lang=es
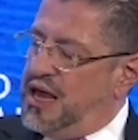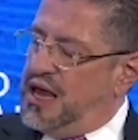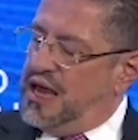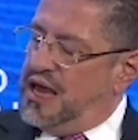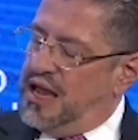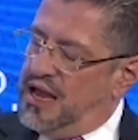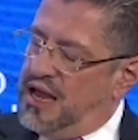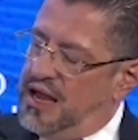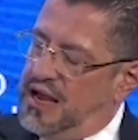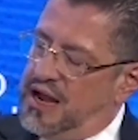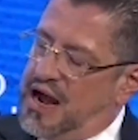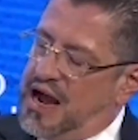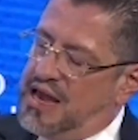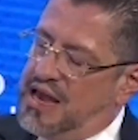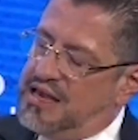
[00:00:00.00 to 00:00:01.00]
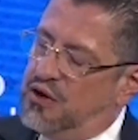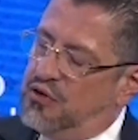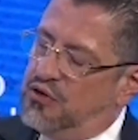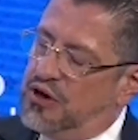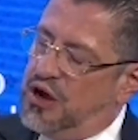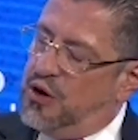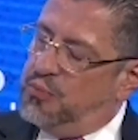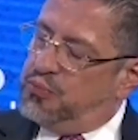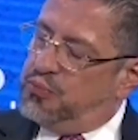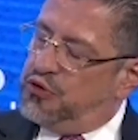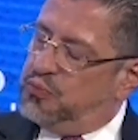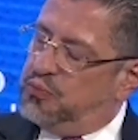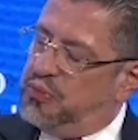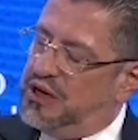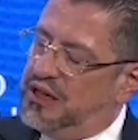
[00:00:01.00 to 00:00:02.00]
que haya logrado
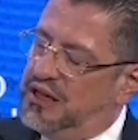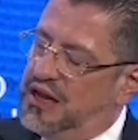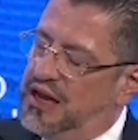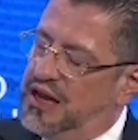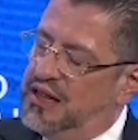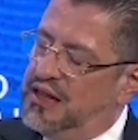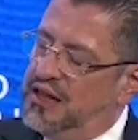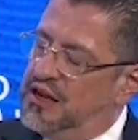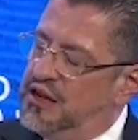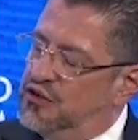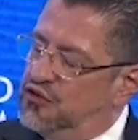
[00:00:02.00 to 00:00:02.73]
prosperidad